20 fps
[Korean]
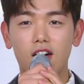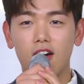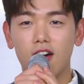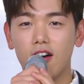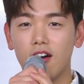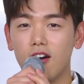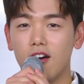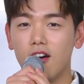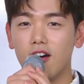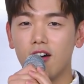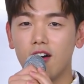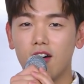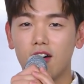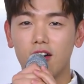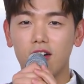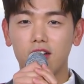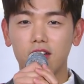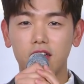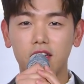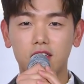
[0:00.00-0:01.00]

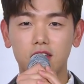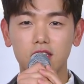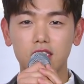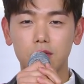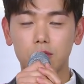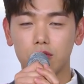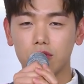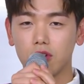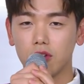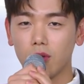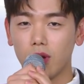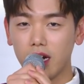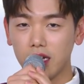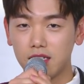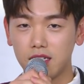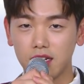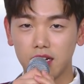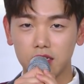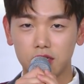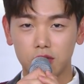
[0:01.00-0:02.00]
어, 2019년
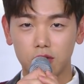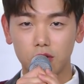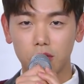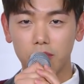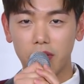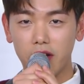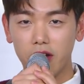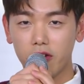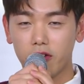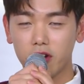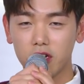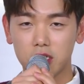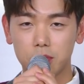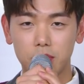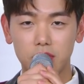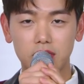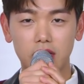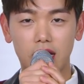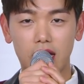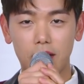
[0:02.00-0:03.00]
화이팅 하시고 메리 크리스마스,